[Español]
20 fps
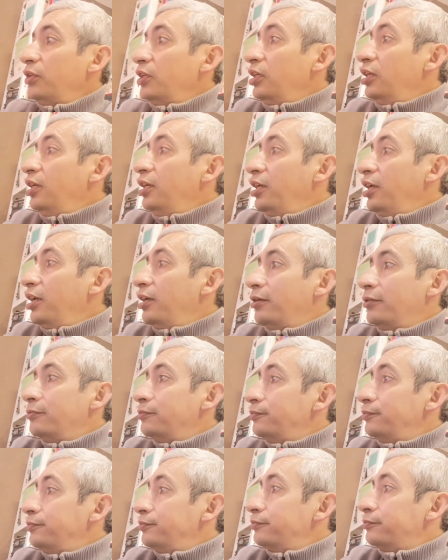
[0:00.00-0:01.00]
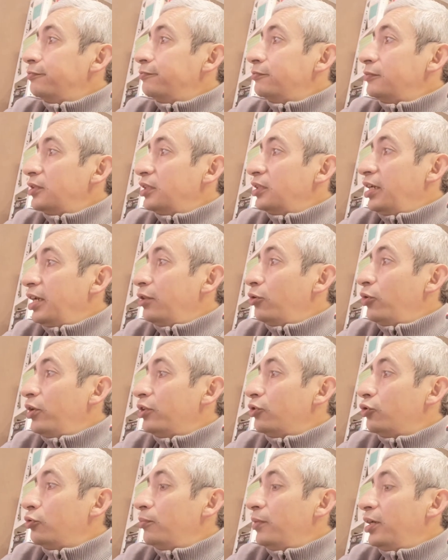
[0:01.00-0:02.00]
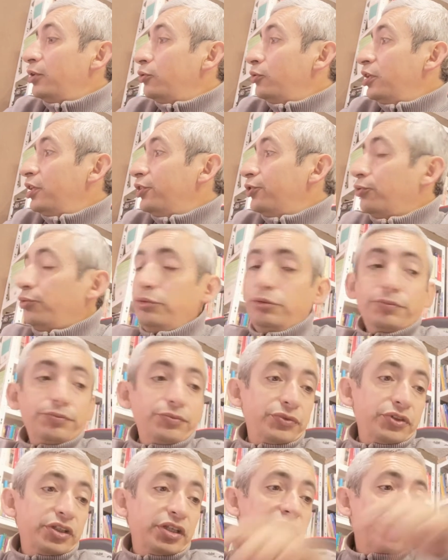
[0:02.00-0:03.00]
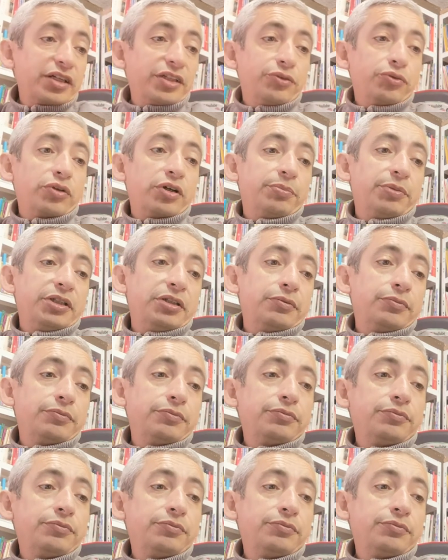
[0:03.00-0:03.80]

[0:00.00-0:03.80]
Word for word: ¿Y qué es lo que he tomado? Esto y el resurapin.